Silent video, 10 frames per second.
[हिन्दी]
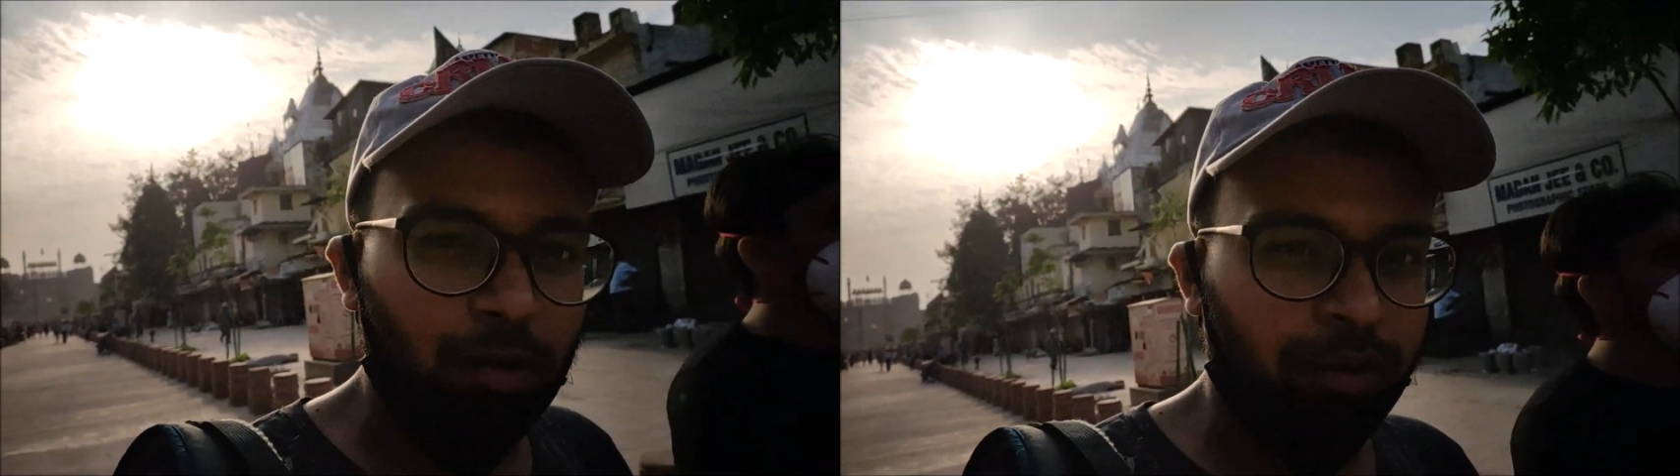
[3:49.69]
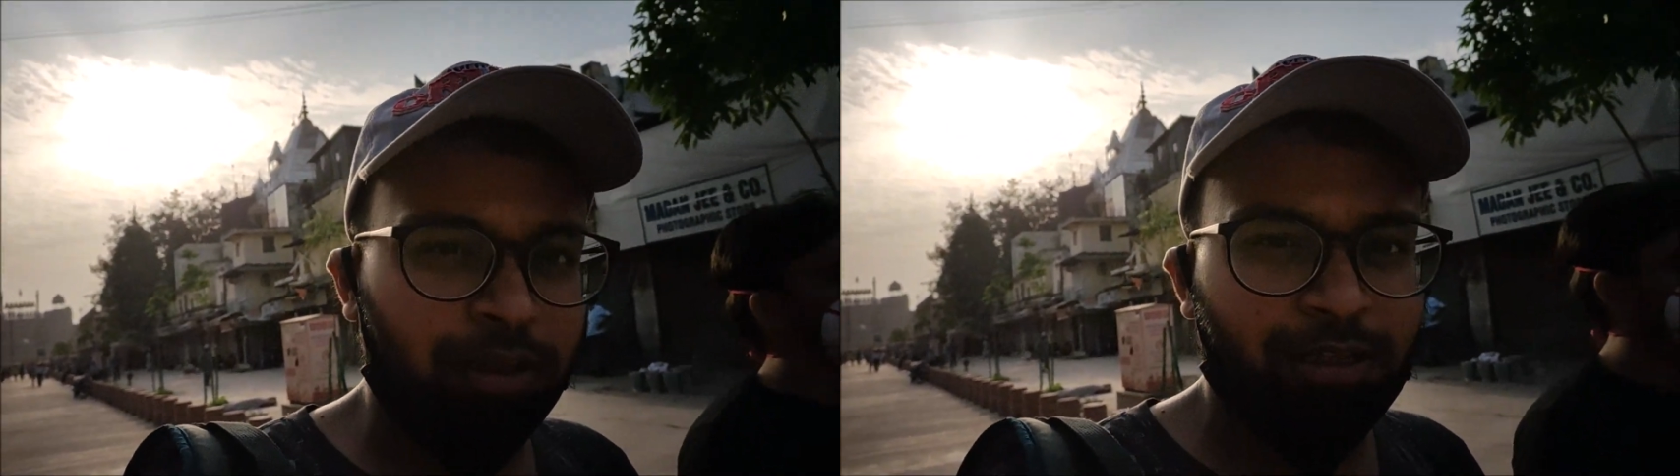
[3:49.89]

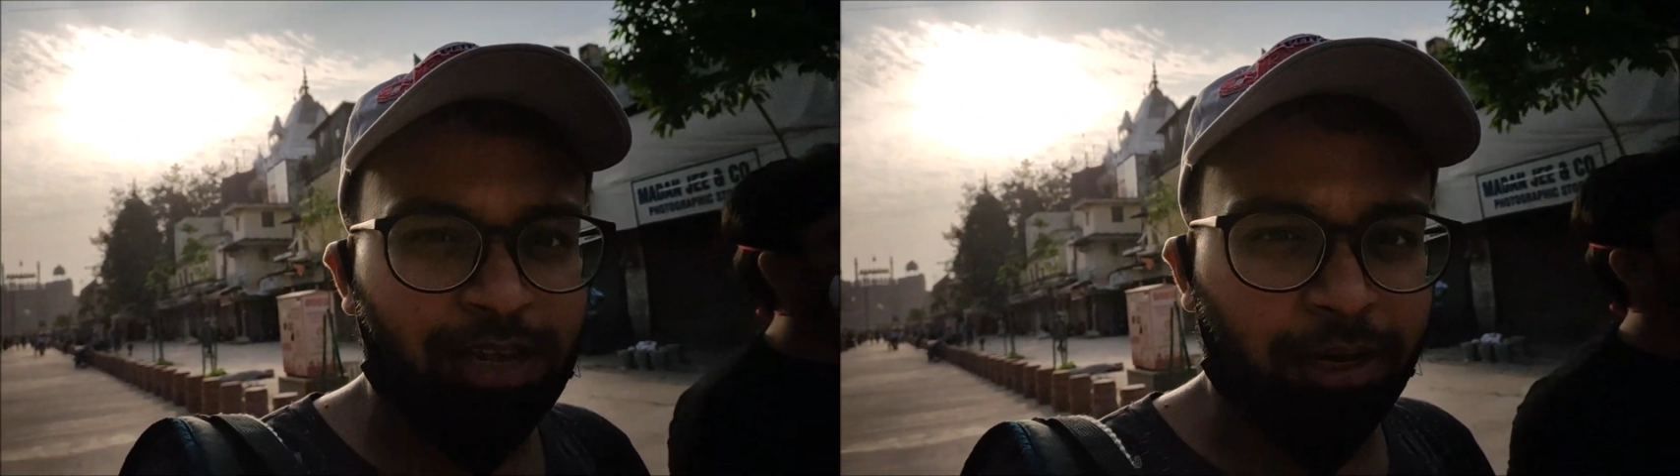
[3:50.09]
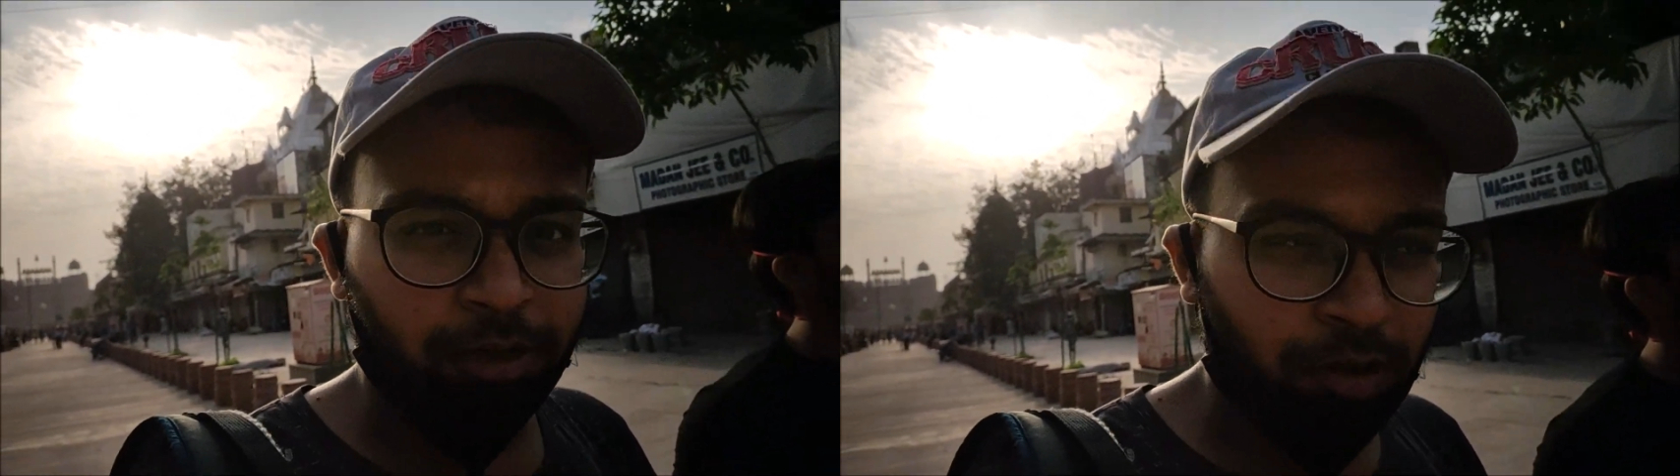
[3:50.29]
होता था
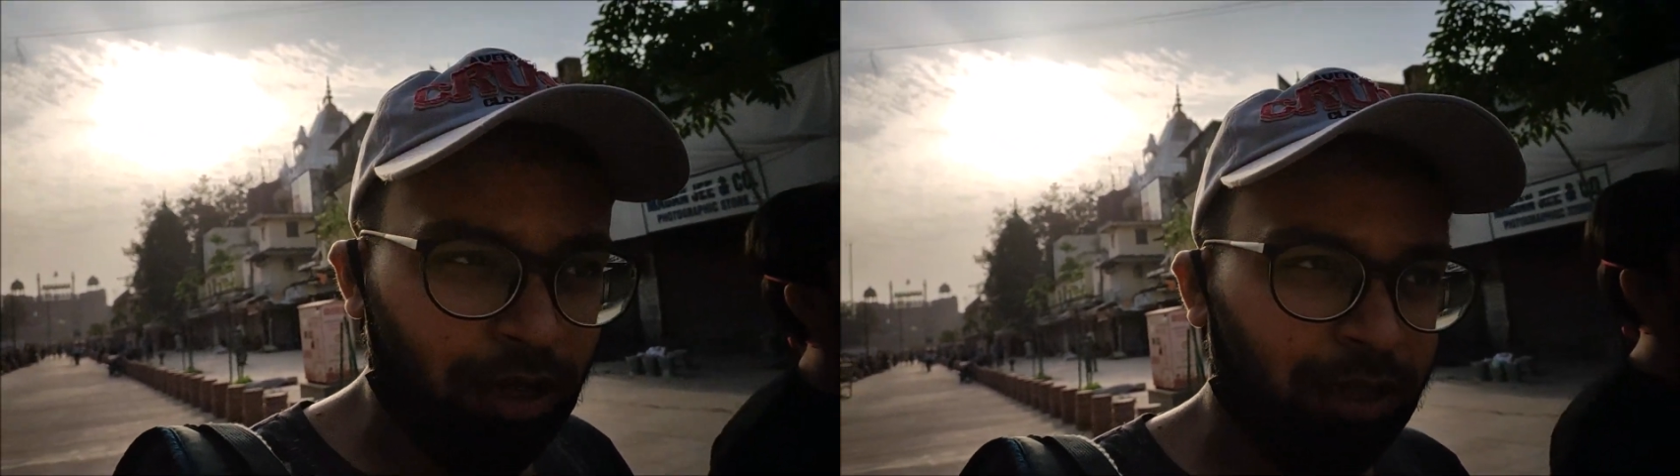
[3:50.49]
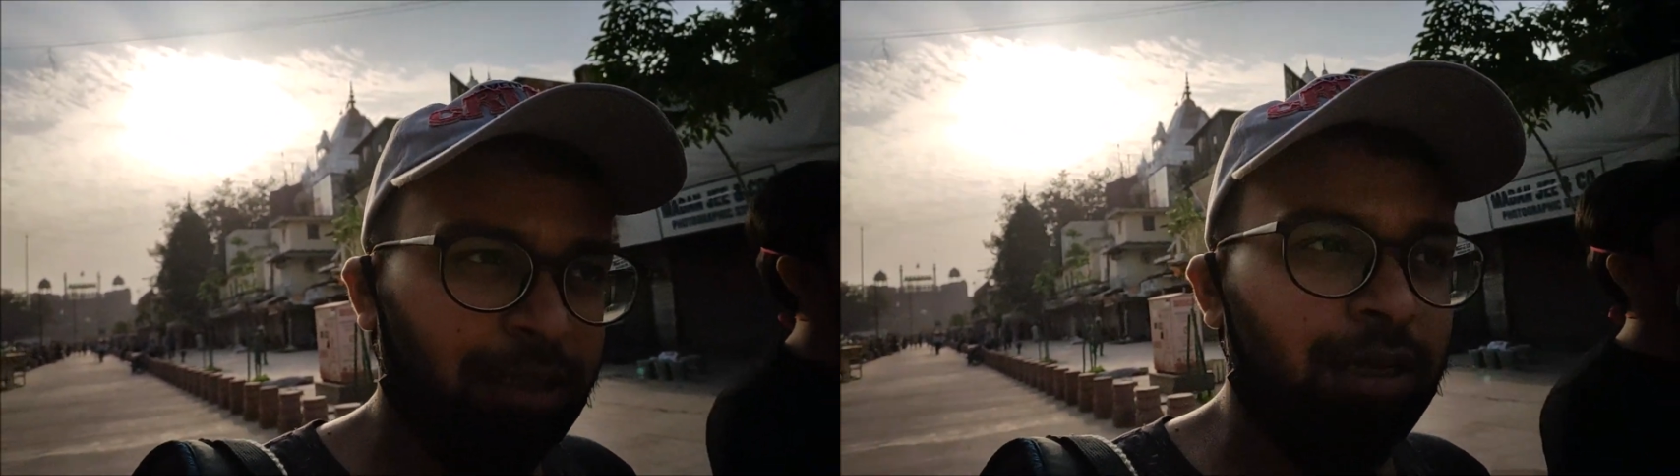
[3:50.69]
चांदी चौक
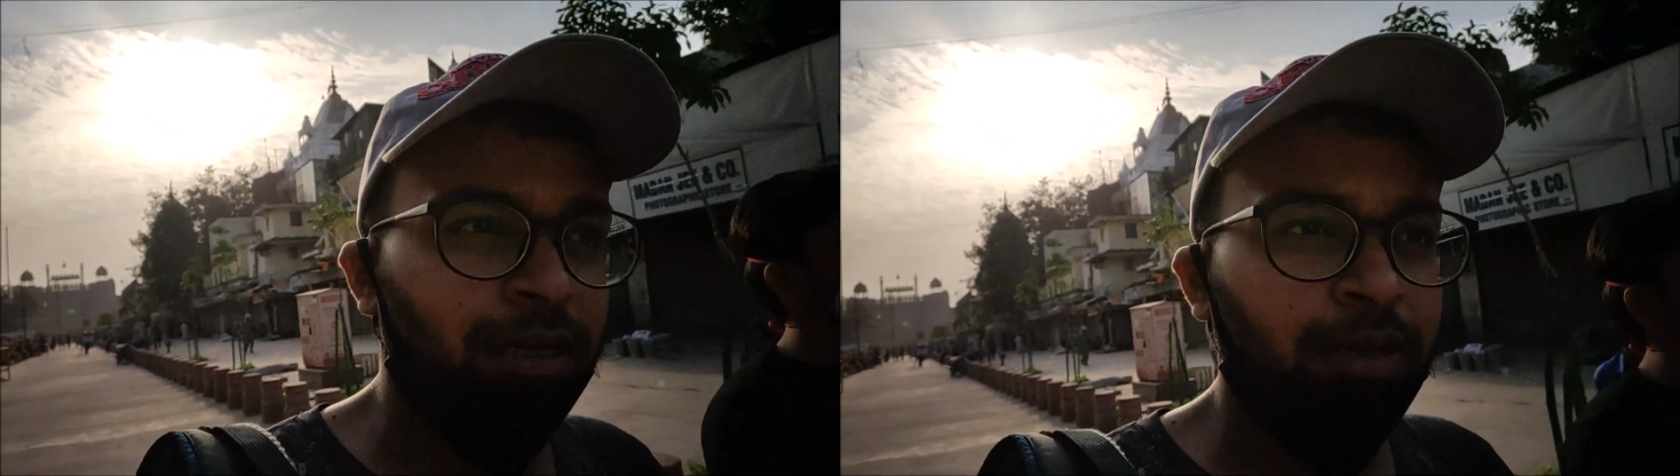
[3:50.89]
आता था